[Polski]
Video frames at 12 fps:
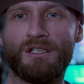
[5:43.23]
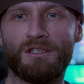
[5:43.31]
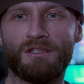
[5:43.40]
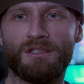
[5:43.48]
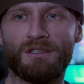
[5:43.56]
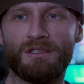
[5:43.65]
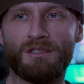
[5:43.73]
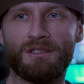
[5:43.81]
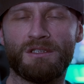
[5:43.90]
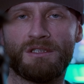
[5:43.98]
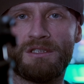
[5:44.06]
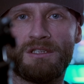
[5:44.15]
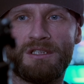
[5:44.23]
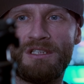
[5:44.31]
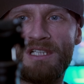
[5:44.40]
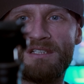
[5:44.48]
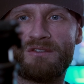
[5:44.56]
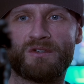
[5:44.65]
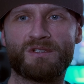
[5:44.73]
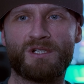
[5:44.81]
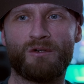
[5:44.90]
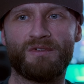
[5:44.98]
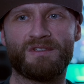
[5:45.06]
i i tak został,